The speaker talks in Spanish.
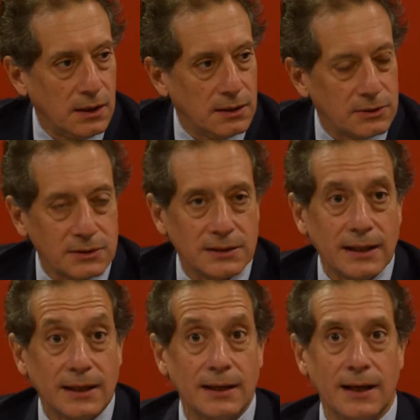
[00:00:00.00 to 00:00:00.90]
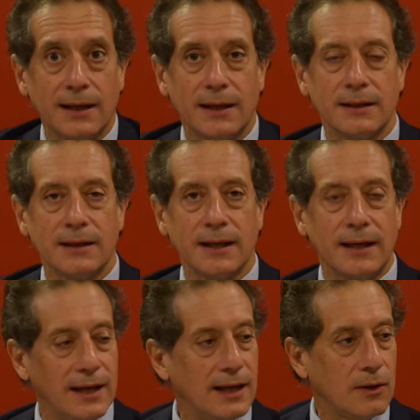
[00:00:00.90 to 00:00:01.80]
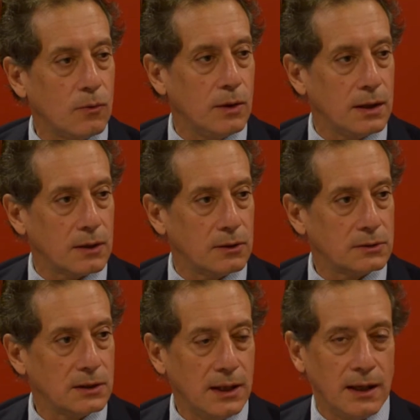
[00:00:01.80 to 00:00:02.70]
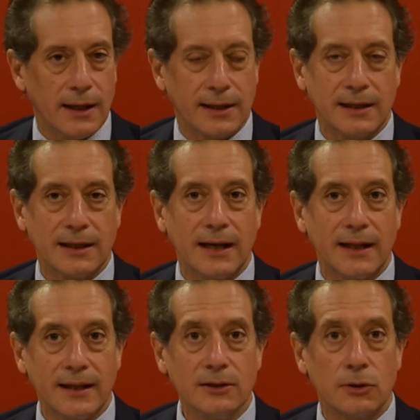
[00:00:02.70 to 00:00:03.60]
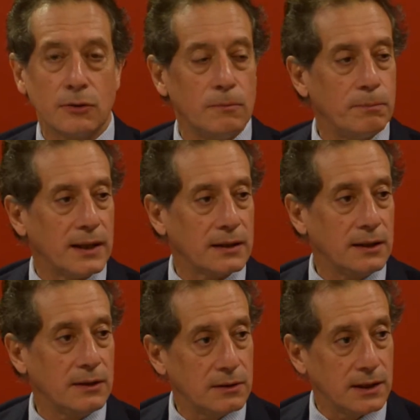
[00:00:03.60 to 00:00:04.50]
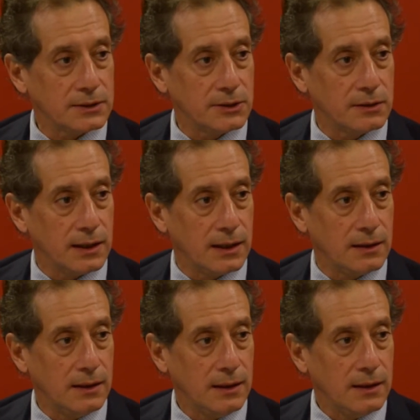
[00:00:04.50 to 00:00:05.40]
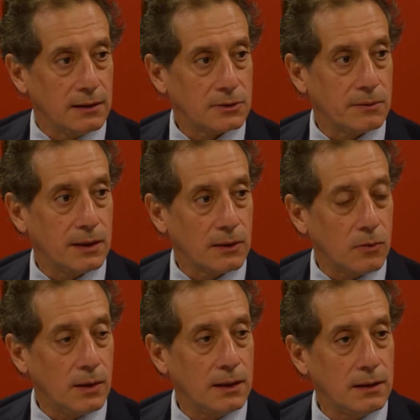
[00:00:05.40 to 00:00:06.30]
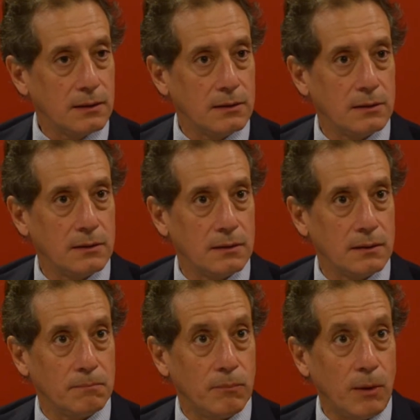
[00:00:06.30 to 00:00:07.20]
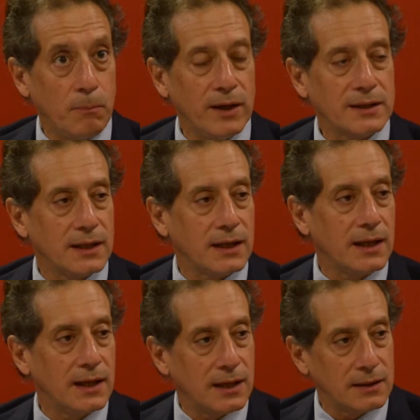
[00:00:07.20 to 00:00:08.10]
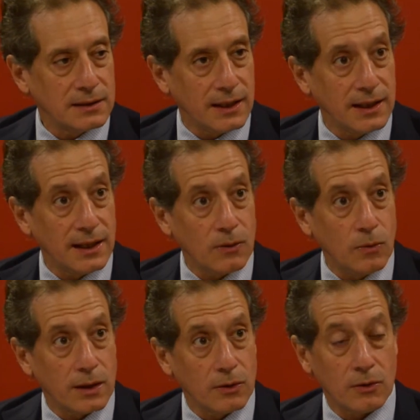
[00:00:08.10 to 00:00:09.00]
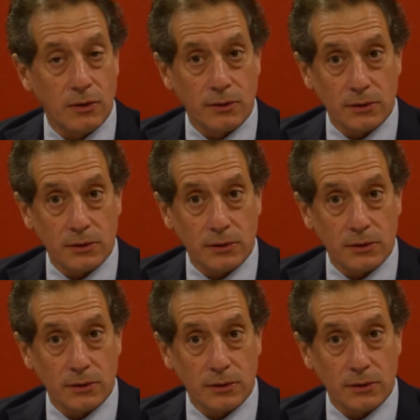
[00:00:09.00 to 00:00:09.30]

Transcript: Entonces hay que, hay que tejer acuerdos hay que estar adentro de un partido nacional sobre el cual mm, vos puedas tejer, acuerdos con